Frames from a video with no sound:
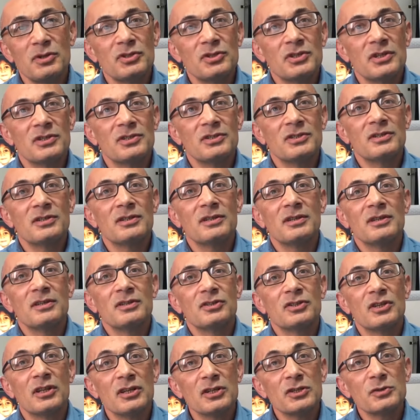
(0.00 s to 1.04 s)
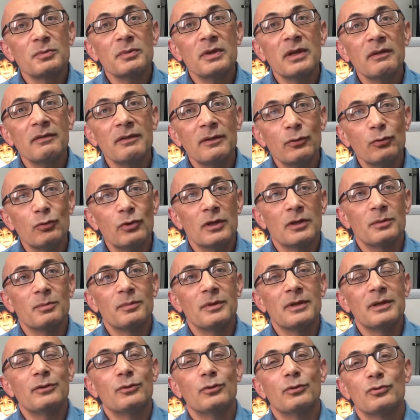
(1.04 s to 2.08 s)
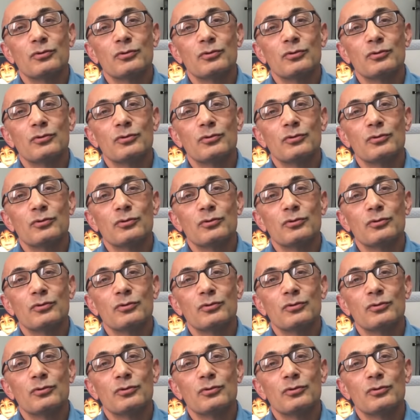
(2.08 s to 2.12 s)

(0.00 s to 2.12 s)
bir çeşit çalışmaya ve üretmeye